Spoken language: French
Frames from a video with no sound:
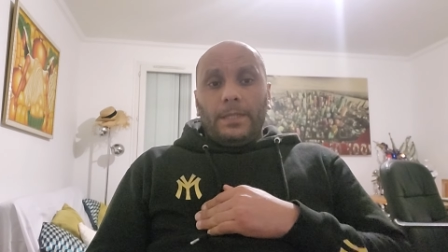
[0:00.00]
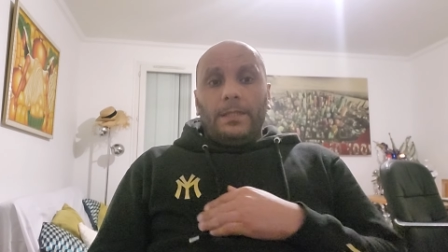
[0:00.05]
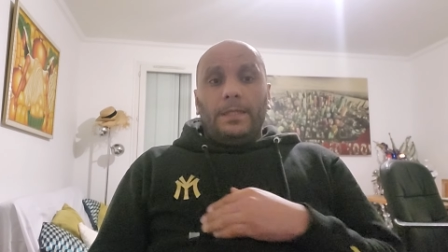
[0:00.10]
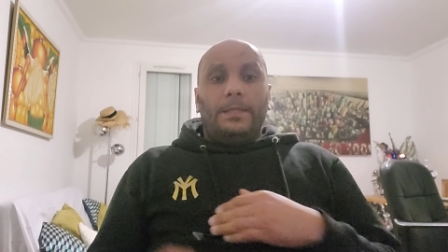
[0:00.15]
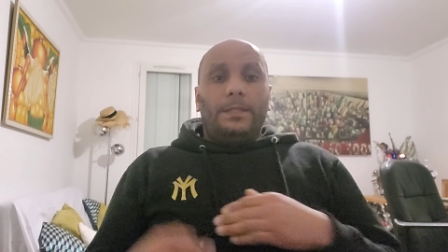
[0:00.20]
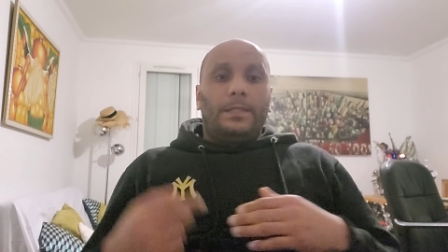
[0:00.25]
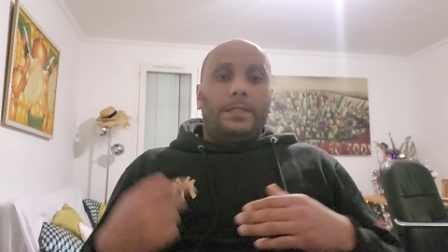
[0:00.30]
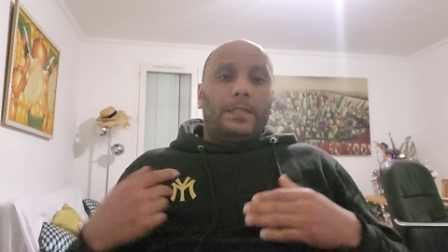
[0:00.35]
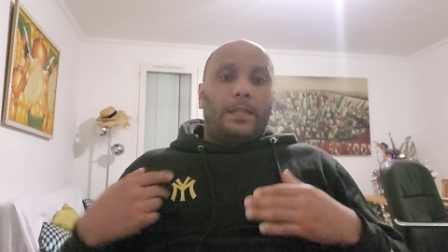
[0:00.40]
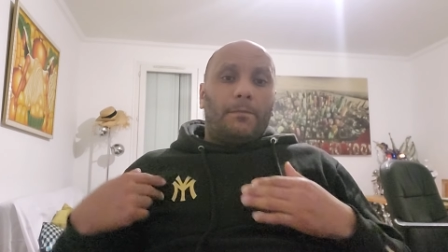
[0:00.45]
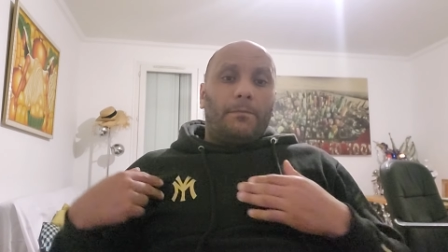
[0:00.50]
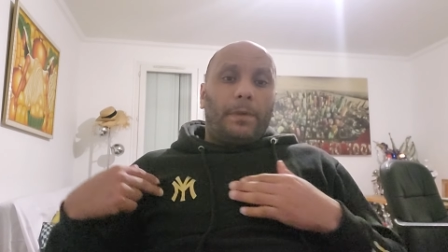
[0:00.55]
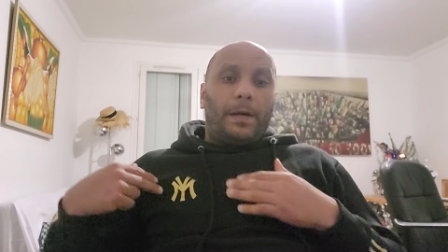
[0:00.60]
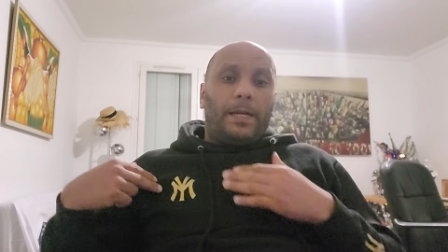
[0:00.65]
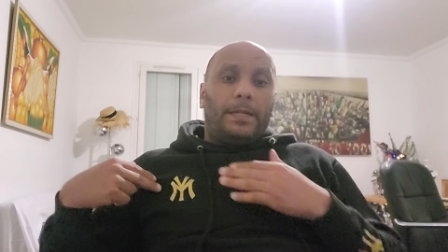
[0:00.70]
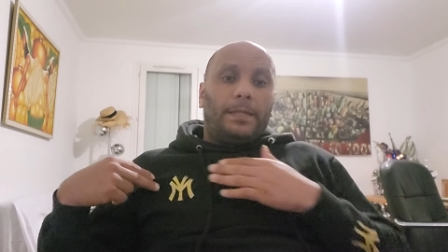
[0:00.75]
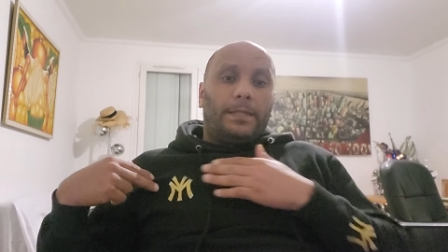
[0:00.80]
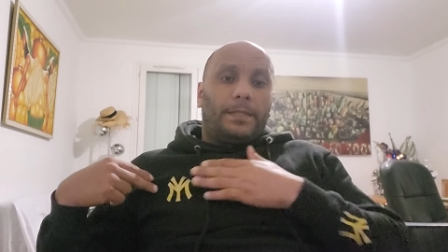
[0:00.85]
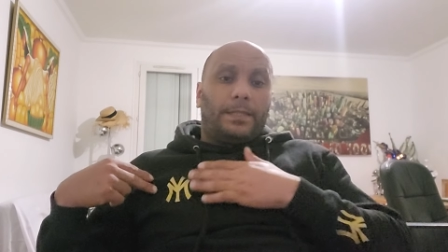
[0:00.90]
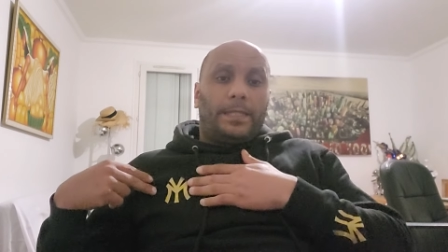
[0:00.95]
N'hésitez
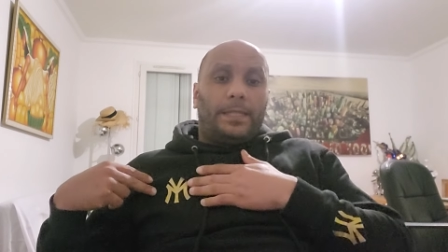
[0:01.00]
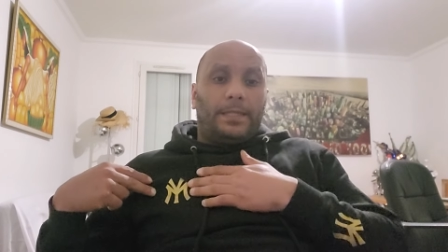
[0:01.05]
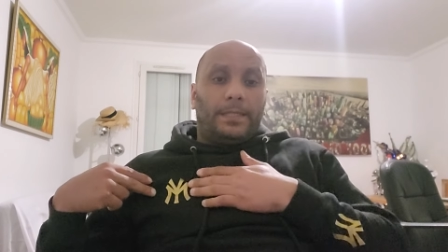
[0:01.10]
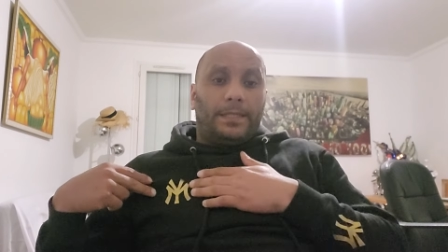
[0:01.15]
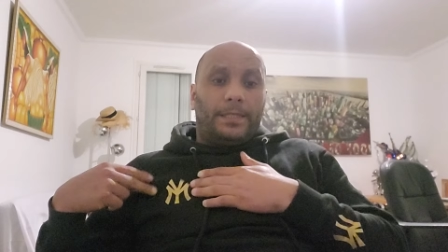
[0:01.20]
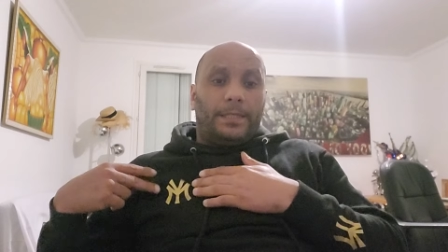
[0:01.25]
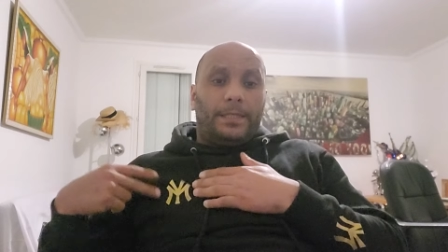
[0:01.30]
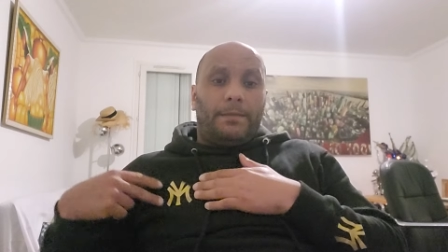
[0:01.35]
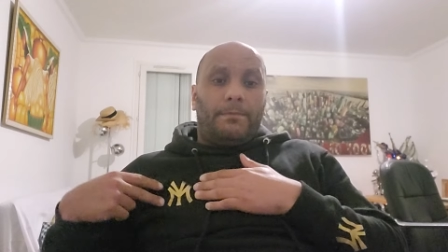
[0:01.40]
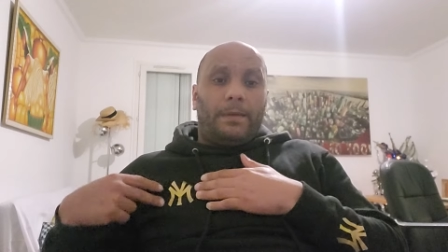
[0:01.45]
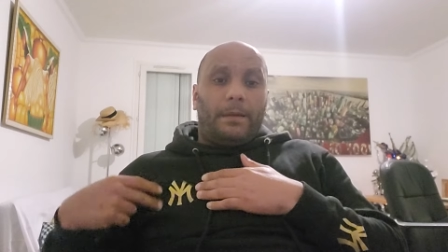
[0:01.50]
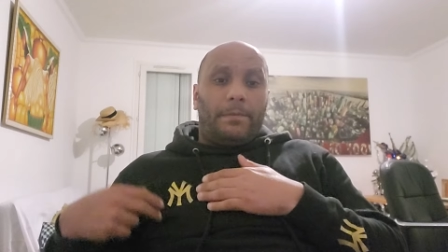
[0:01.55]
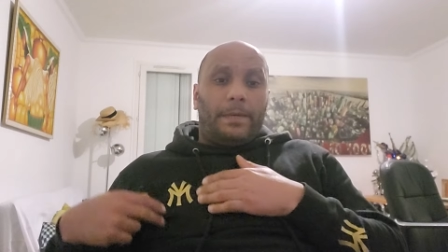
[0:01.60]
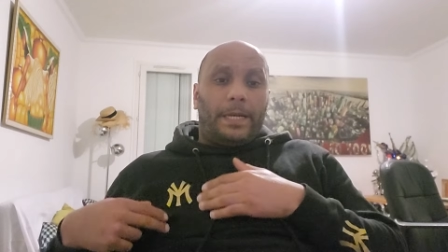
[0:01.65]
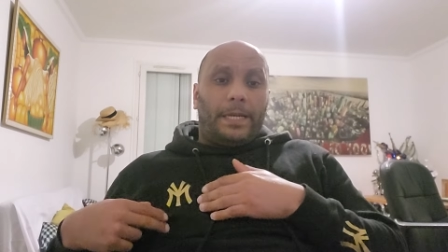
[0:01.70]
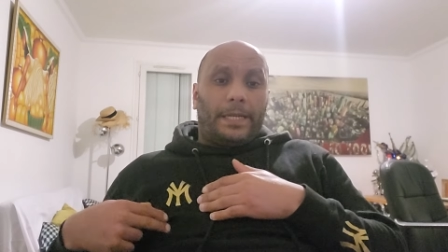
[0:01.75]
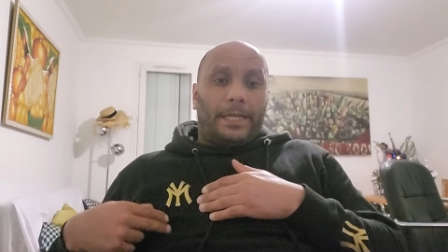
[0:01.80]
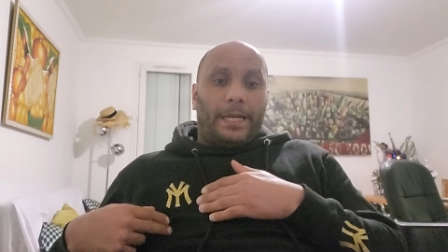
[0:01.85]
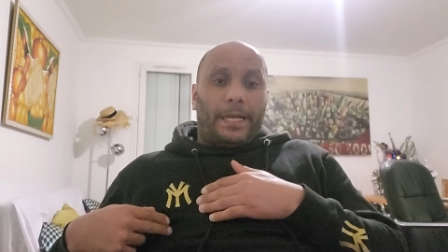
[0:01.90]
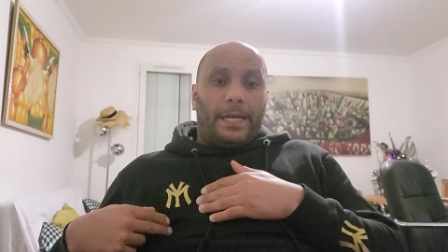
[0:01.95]
pas, ça, c'est ma
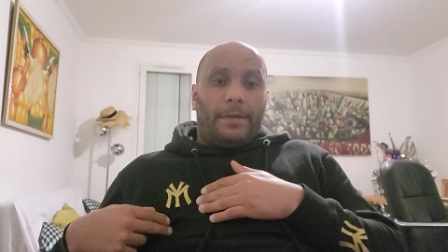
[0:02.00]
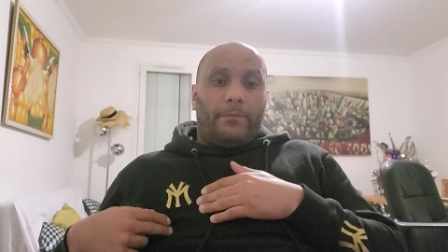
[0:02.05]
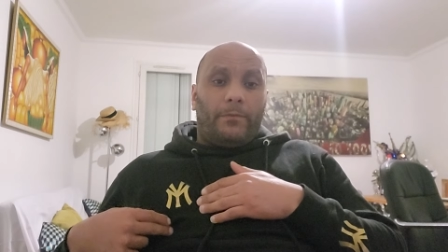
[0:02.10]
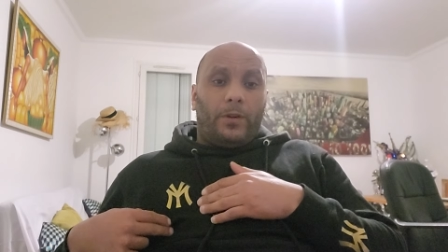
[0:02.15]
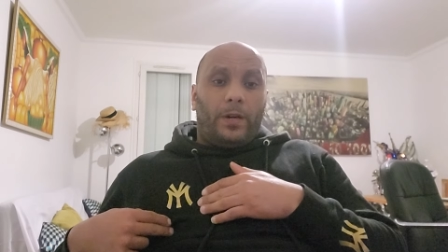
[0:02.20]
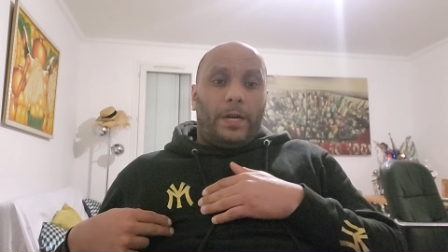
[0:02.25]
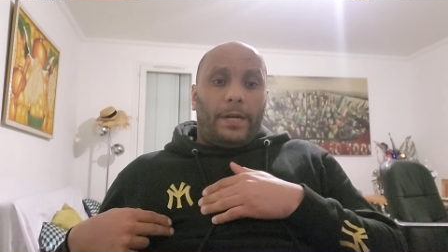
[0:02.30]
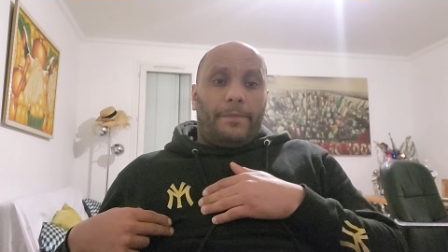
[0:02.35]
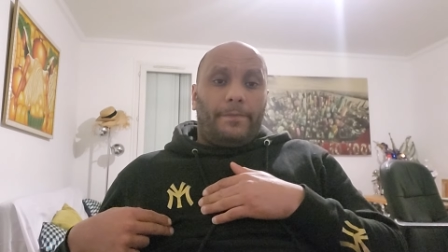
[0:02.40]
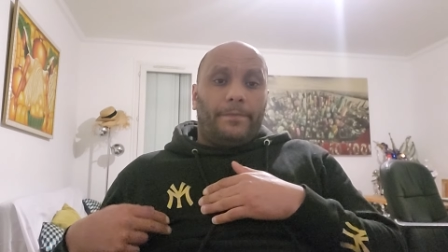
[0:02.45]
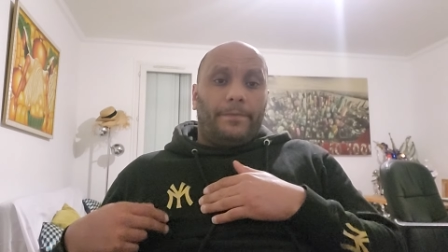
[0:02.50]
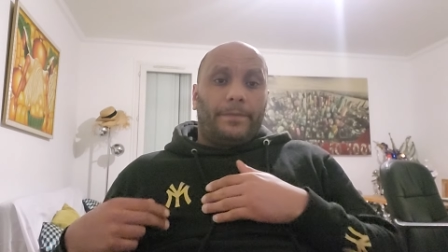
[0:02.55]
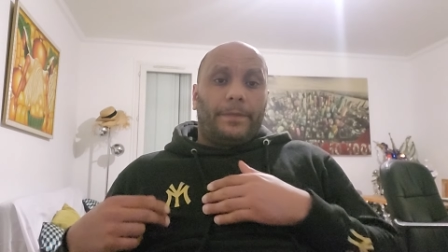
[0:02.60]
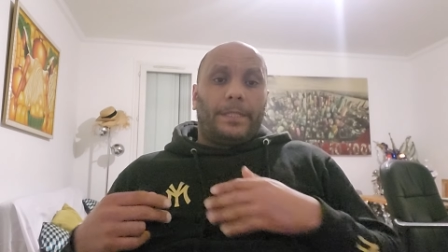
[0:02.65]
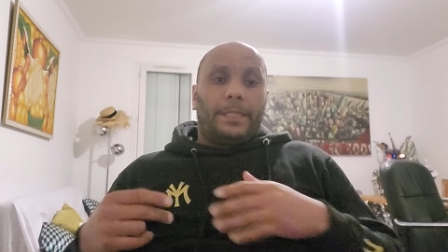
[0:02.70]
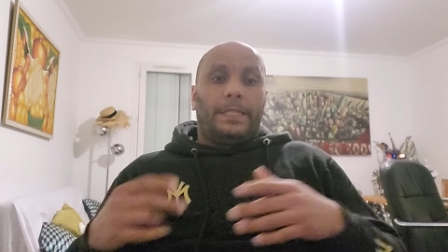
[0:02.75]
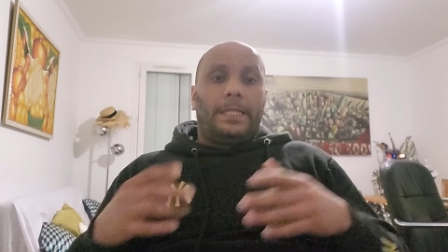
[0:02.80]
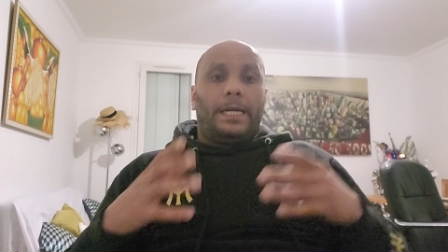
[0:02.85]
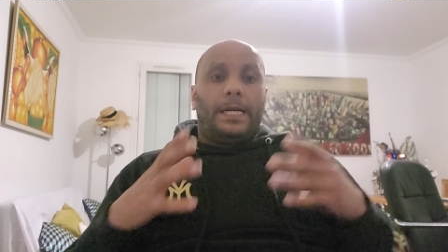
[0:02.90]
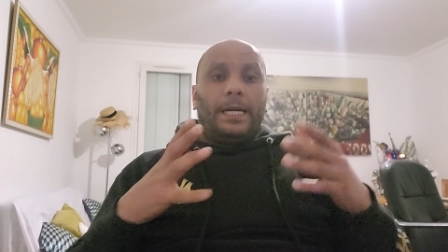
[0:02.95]
marque à moi
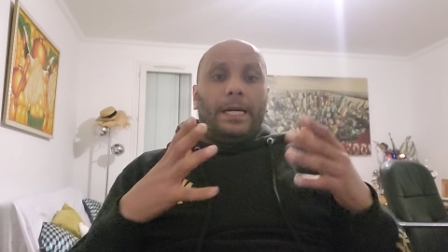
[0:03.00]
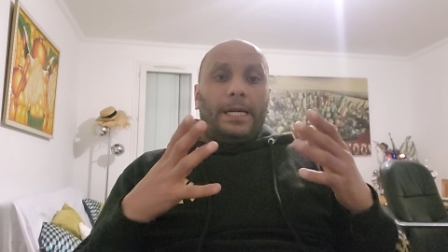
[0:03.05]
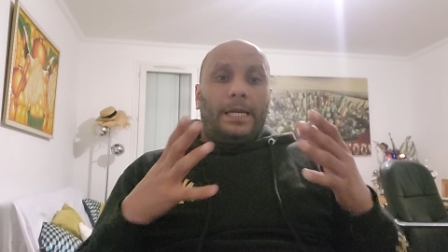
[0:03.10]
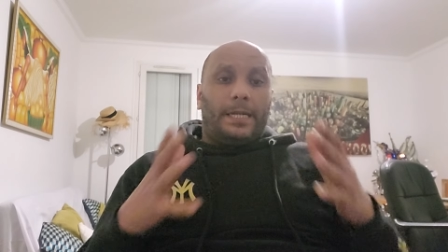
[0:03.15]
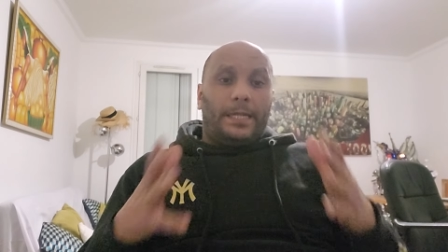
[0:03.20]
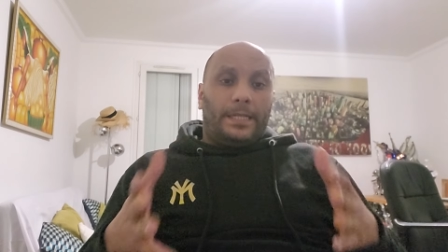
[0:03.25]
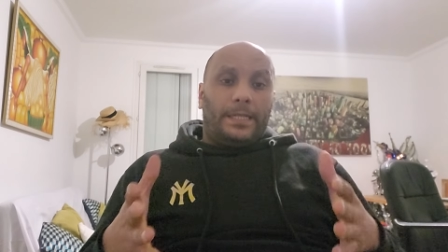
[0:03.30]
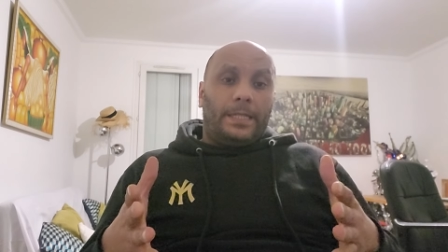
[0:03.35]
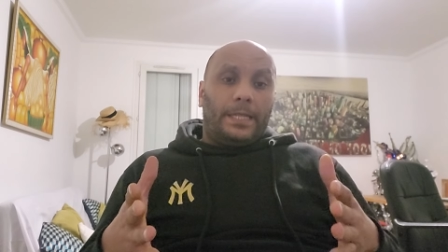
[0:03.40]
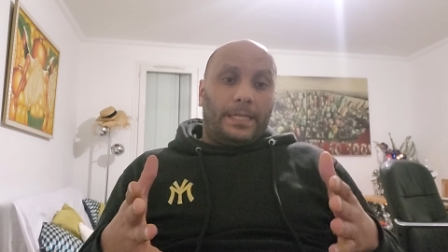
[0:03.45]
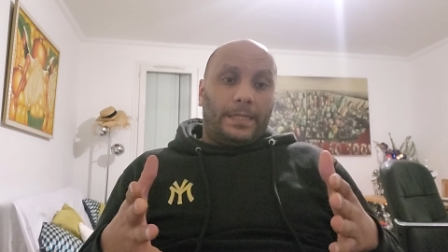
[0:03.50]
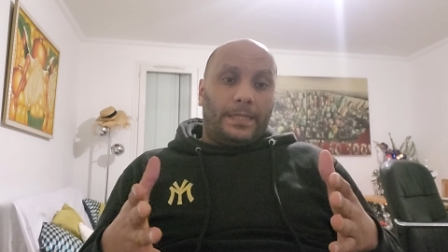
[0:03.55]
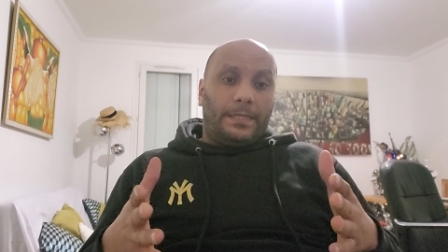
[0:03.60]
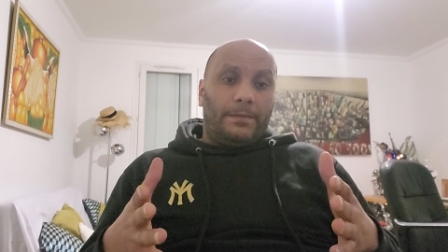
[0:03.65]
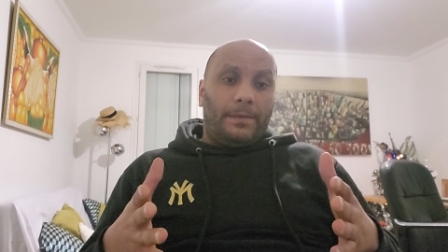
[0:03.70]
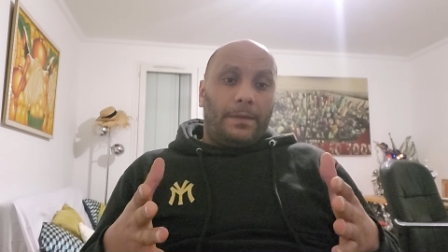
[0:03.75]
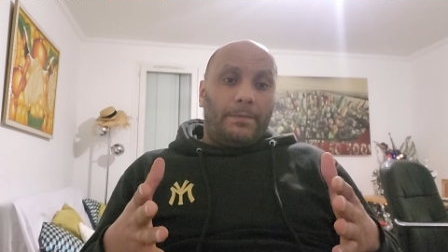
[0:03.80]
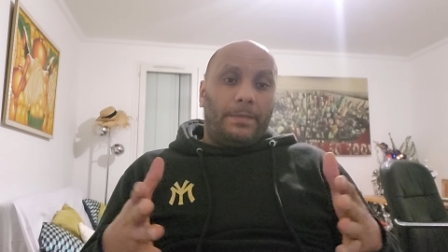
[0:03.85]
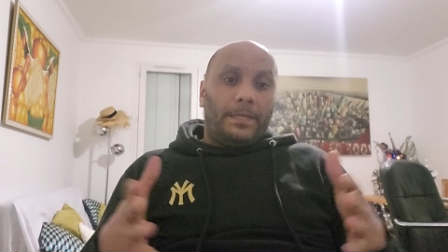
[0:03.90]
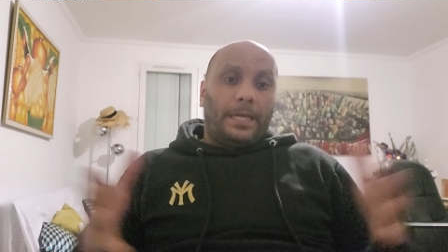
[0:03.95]
il y a la
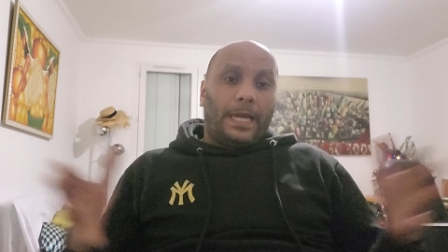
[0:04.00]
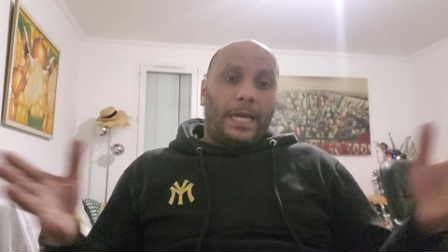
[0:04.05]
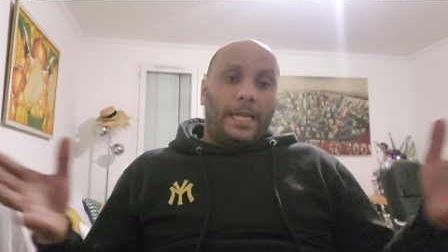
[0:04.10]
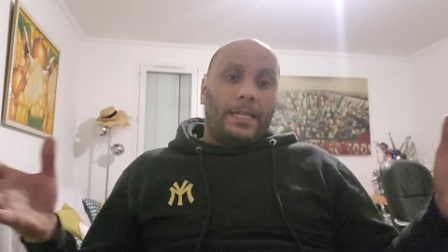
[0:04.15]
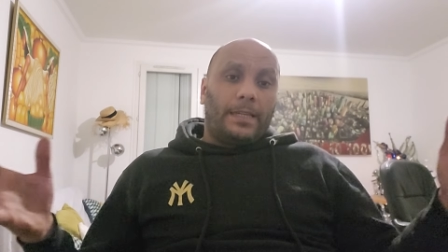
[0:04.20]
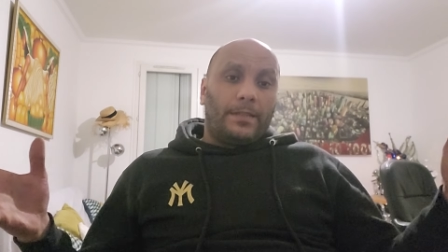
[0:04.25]
team MY